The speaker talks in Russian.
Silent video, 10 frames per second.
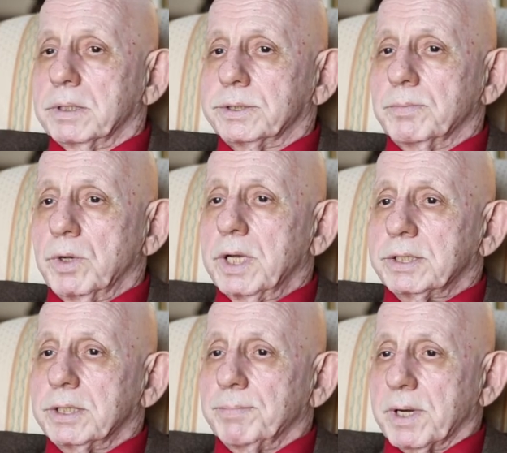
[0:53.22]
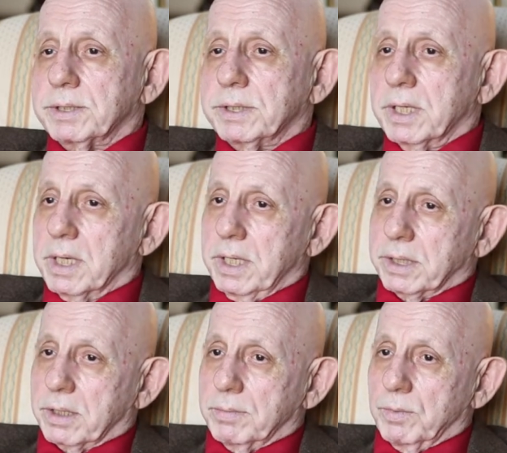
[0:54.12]
стимуляция простых
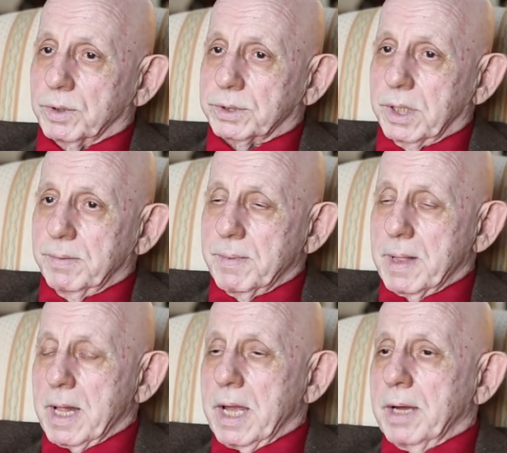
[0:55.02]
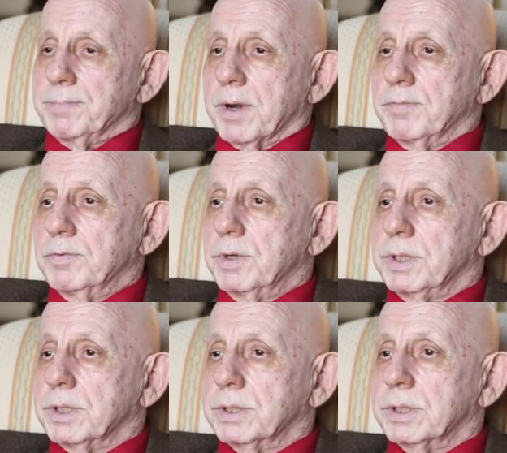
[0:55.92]
клеток мозга
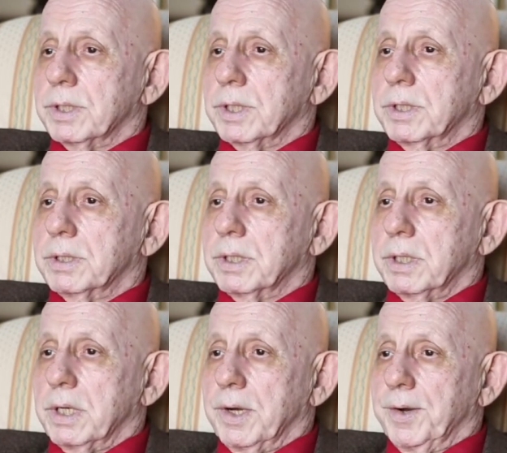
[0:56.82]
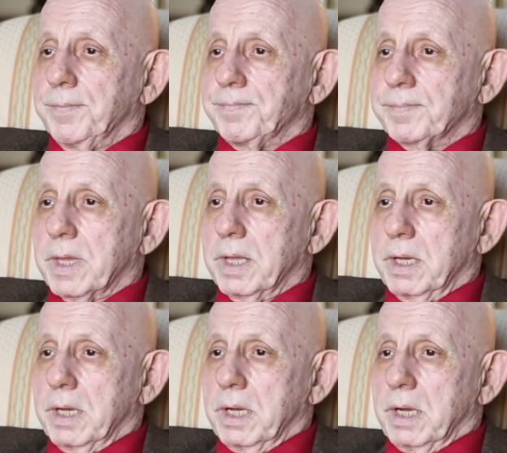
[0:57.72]
приводит к
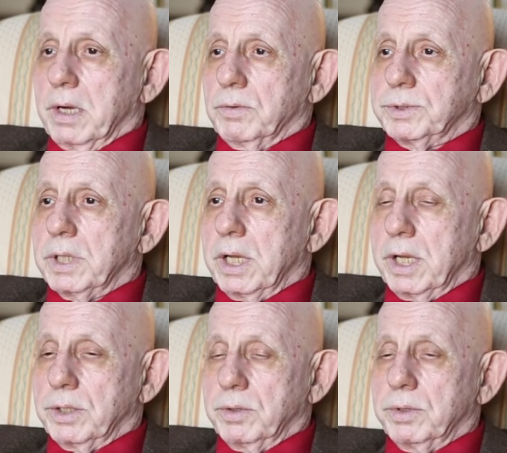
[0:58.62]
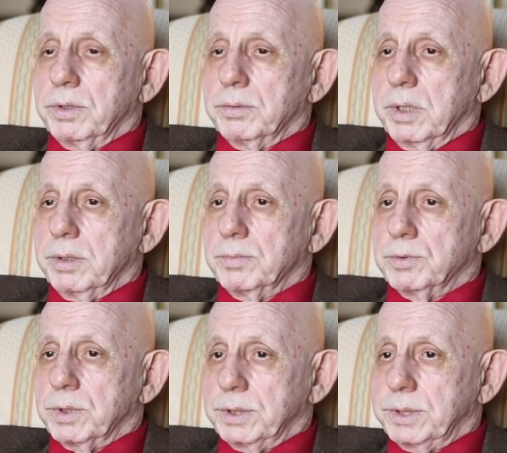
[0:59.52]
усилению
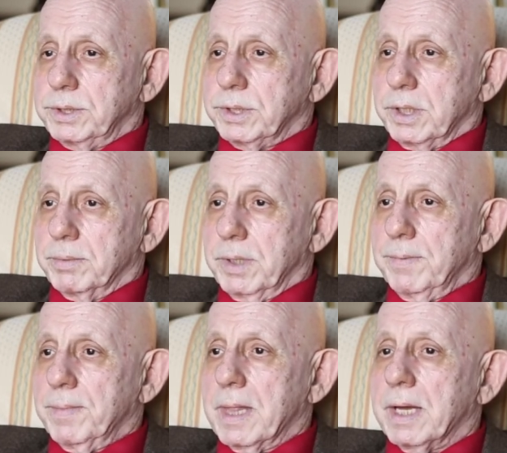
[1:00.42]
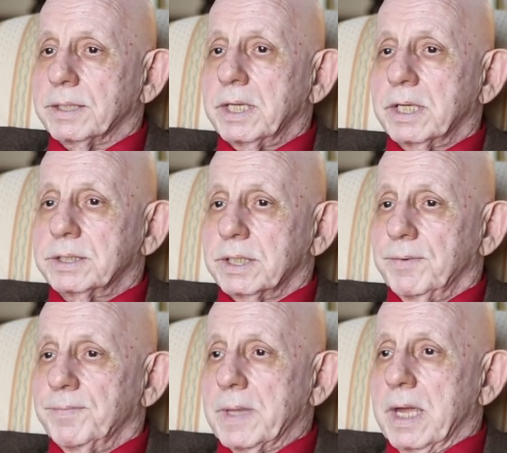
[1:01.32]
иммунной системы, а также